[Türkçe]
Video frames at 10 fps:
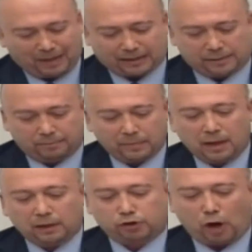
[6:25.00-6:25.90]
bakın
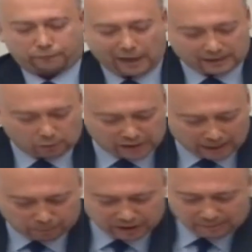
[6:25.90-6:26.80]
çok fazla
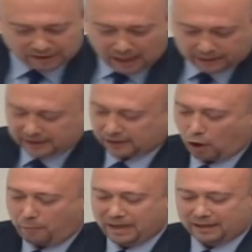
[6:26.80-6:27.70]
uzatmayacağım sadece
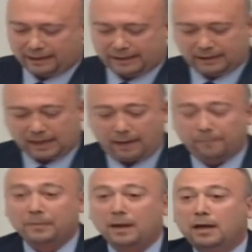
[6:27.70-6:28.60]
son bir dakika.
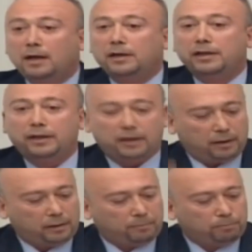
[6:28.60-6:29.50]

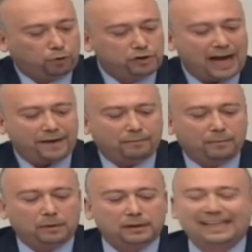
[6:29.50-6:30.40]
Bundan
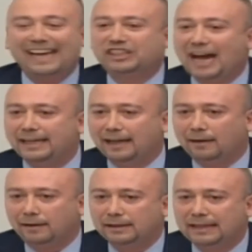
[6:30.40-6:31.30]
geçen yıl
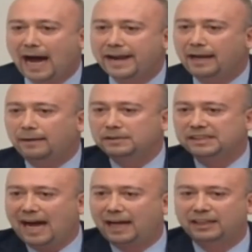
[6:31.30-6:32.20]
yani
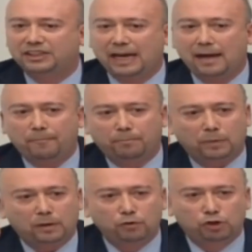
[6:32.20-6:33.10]
sadece
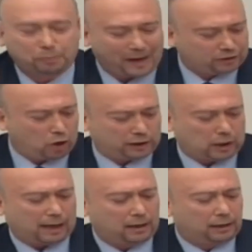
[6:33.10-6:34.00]

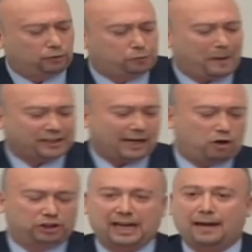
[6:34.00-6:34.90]
3-5 e, ay
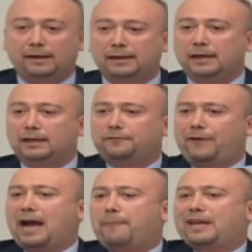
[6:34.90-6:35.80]
önce
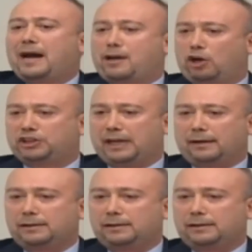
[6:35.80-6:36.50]
veya bir ay önce